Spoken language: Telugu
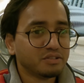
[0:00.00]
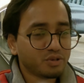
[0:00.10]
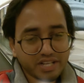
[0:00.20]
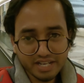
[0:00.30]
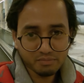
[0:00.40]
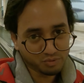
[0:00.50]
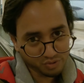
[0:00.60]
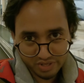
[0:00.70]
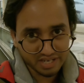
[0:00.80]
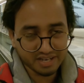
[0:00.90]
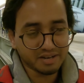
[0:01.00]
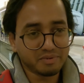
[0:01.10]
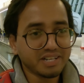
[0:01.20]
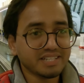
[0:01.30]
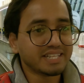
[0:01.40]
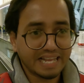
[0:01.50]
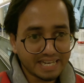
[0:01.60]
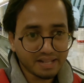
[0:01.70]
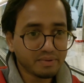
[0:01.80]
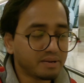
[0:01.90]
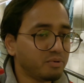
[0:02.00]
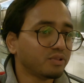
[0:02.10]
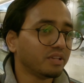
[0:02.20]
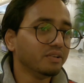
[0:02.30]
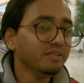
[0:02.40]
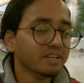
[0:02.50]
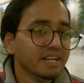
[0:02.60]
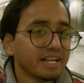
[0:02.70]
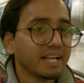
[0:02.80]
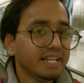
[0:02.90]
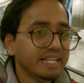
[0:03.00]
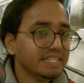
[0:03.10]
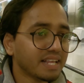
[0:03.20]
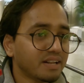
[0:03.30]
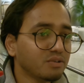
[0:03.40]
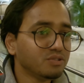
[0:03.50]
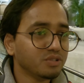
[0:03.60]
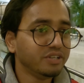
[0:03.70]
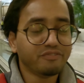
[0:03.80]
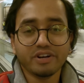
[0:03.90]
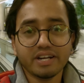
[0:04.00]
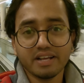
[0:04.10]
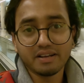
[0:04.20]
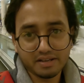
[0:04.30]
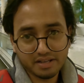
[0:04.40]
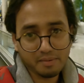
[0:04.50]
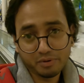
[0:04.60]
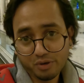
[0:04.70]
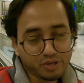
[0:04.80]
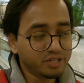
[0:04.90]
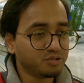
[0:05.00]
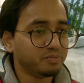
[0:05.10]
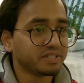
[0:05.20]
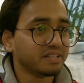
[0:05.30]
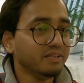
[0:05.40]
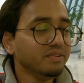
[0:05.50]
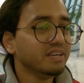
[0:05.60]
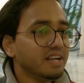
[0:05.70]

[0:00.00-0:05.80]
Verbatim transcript: తురికి నేను ముందు వెళ్ళాను అనమాట ఇది సెకండ్ టైం వెళ్ళిపోతున్నాను కానీ ఈసారి కొంచెం డిఫరెంట్గా కపటోకియా చూపిస్తున్నాను